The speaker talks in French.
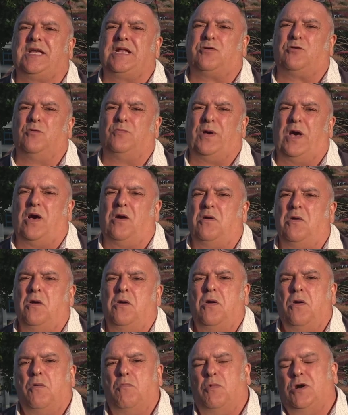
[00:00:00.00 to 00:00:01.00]
quelque part.
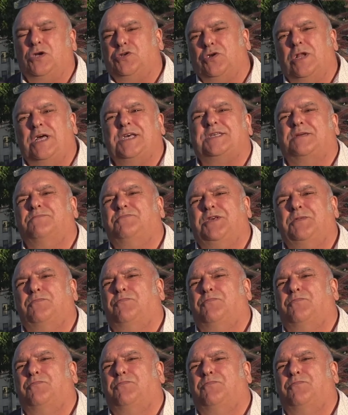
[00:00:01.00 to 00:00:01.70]
Moi, je laisse un petit